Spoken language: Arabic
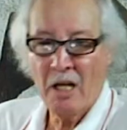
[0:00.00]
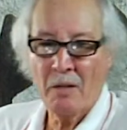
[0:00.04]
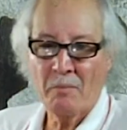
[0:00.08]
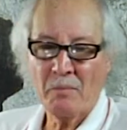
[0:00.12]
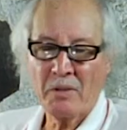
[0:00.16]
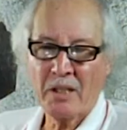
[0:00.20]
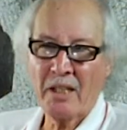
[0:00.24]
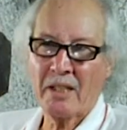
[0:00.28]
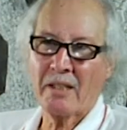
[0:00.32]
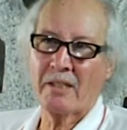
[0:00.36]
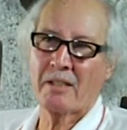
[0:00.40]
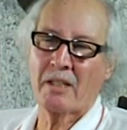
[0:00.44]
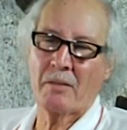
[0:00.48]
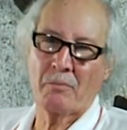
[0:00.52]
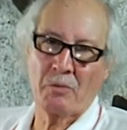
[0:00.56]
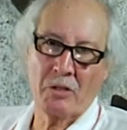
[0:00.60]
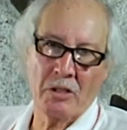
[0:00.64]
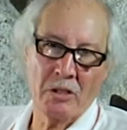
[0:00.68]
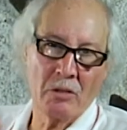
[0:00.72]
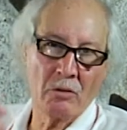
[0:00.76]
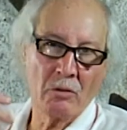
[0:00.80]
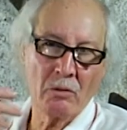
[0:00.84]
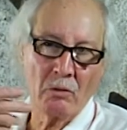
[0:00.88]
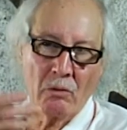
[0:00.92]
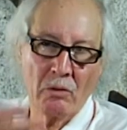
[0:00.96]
مسالا
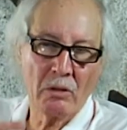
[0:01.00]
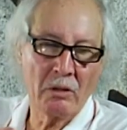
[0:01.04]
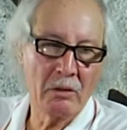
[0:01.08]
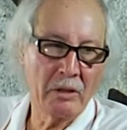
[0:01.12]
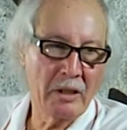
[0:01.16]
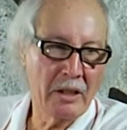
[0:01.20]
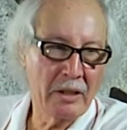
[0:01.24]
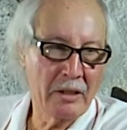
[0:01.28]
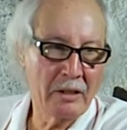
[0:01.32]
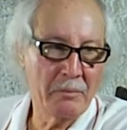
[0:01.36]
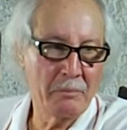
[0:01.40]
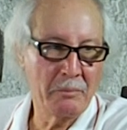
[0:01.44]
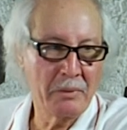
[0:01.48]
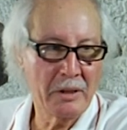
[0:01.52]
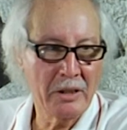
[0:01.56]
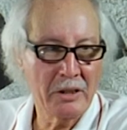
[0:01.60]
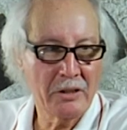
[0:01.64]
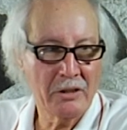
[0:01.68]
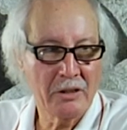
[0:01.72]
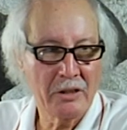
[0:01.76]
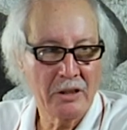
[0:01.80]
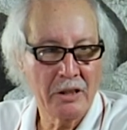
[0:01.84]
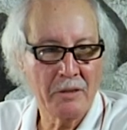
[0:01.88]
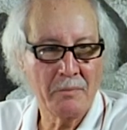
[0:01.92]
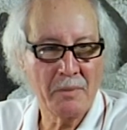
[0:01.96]
سمشناو اني دي
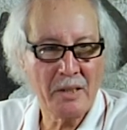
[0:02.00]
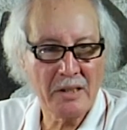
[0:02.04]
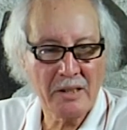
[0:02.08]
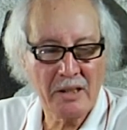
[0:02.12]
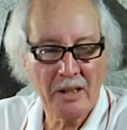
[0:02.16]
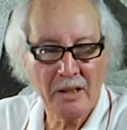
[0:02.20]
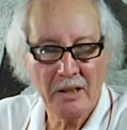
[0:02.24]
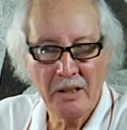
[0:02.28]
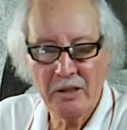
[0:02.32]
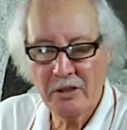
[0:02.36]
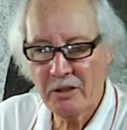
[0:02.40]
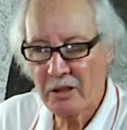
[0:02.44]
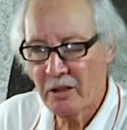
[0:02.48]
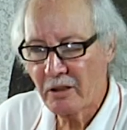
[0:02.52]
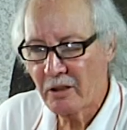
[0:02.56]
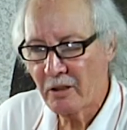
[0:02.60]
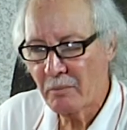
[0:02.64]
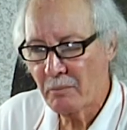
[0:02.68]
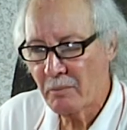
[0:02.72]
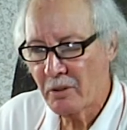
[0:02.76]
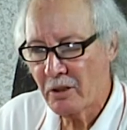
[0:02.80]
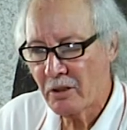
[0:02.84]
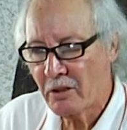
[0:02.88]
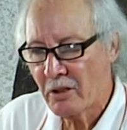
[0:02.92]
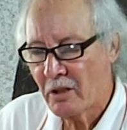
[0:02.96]
ديمبريتش اما زيغني جان
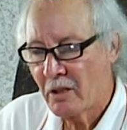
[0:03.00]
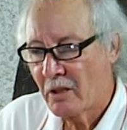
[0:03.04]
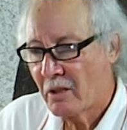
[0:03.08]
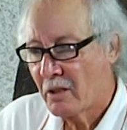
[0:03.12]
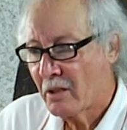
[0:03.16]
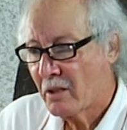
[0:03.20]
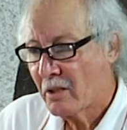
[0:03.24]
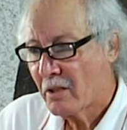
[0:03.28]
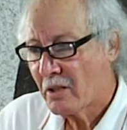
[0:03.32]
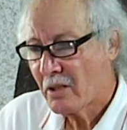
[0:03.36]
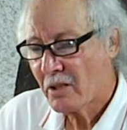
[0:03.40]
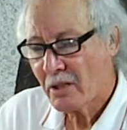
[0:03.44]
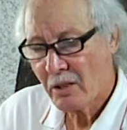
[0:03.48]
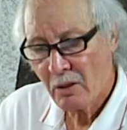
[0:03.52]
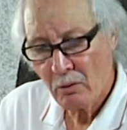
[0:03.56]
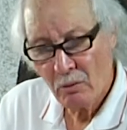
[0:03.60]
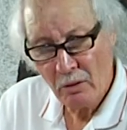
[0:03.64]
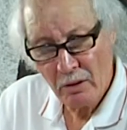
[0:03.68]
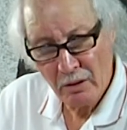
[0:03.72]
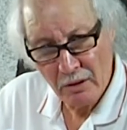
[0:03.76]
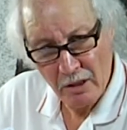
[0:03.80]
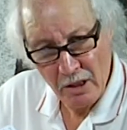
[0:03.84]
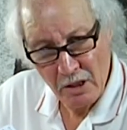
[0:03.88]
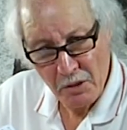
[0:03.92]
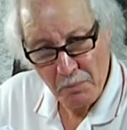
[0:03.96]
ديمبريتش
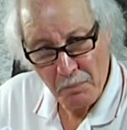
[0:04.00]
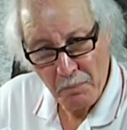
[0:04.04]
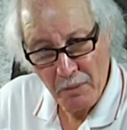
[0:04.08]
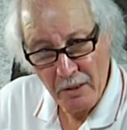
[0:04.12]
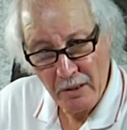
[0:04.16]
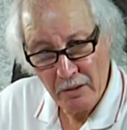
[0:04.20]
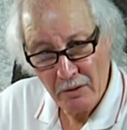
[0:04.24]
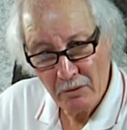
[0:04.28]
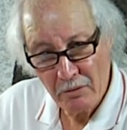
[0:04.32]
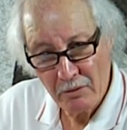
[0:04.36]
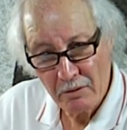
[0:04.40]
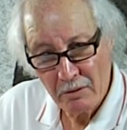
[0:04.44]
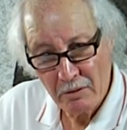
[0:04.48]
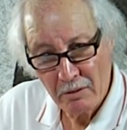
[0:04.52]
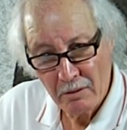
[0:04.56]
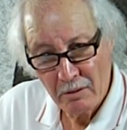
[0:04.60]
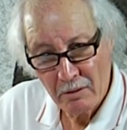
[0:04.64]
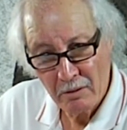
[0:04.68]
سوار انت اسبانيوت